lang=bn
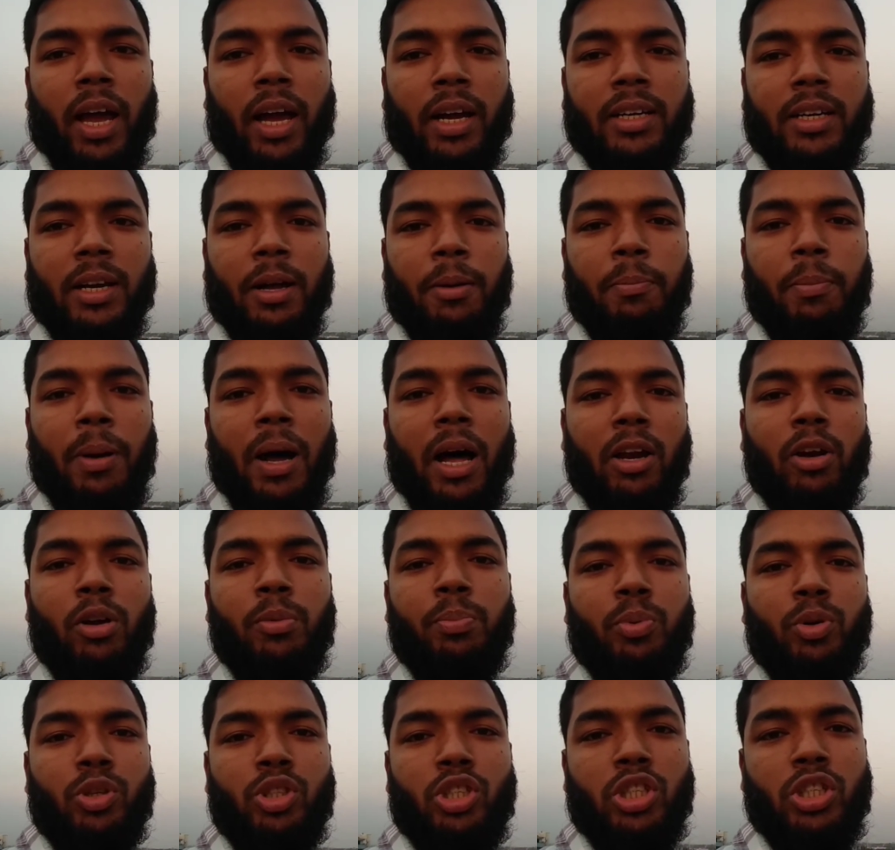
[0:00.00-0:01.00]
একটা ভালো
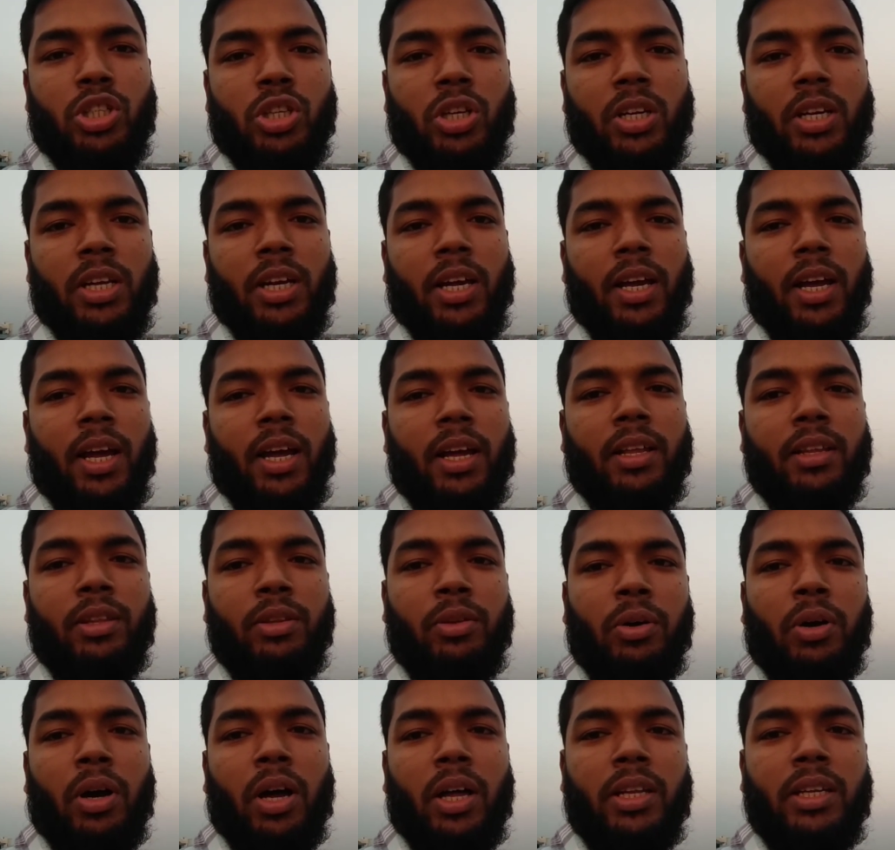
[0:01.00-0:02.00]
পজিশনে
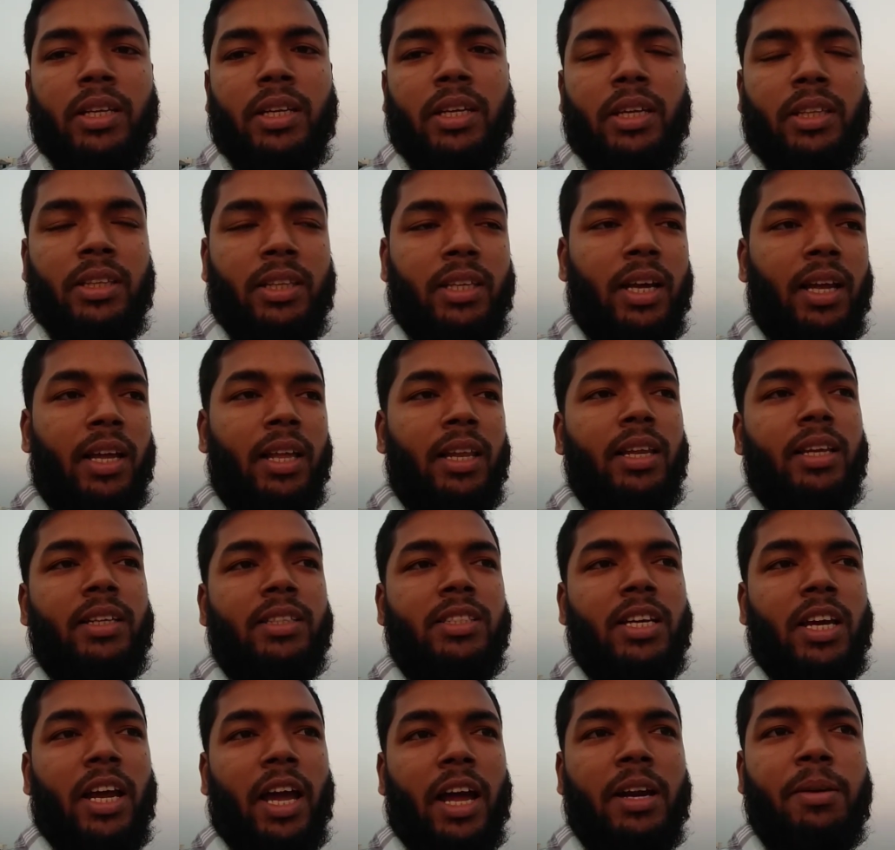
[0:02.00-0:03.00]
দোকান নিতে গেলে
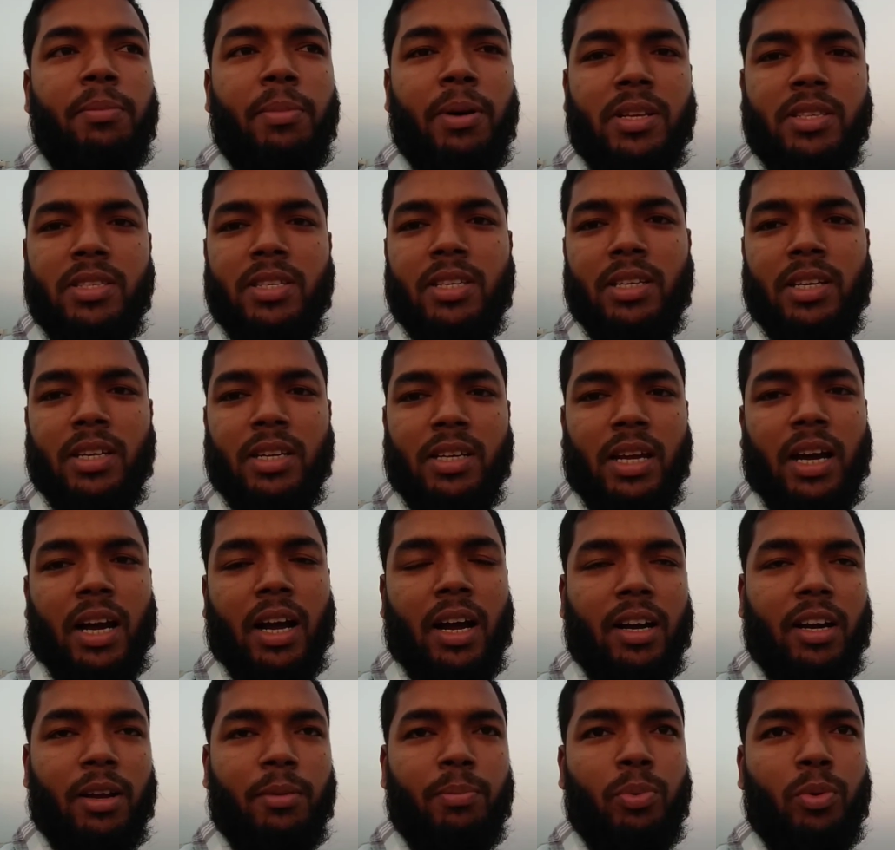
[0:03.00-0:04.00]
যে অ্যাডভান্সের
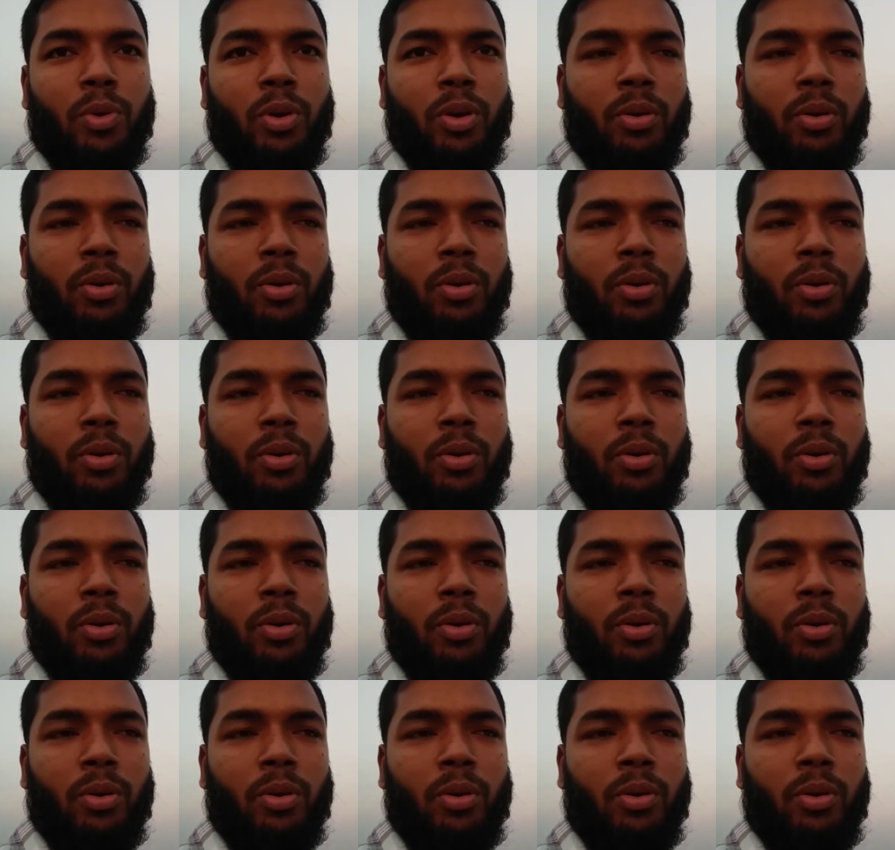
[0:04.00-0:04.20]
টাকাটা